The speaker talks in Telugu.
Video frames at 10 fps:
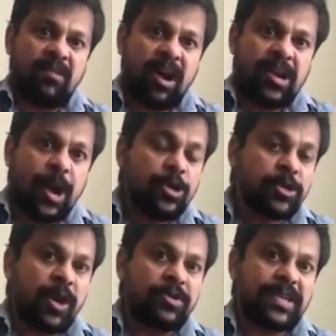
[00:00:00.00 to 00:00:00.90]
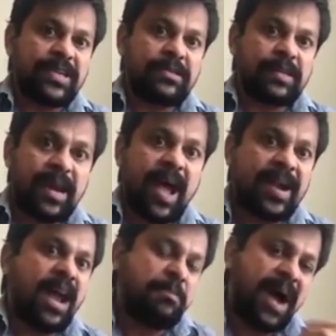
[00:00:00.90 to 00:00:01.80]
వాళ్ళు ఏడుస్తూ ఉంటే అన్నా
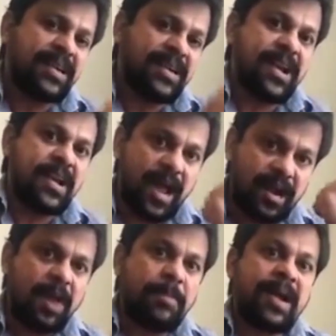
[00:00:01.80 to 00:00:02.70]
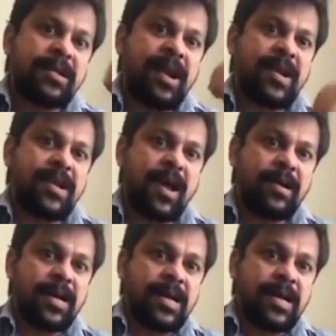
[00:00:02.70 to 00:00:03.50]
అన్నా మాట్లాడన్నా అన్నా మాట్లాడన్నా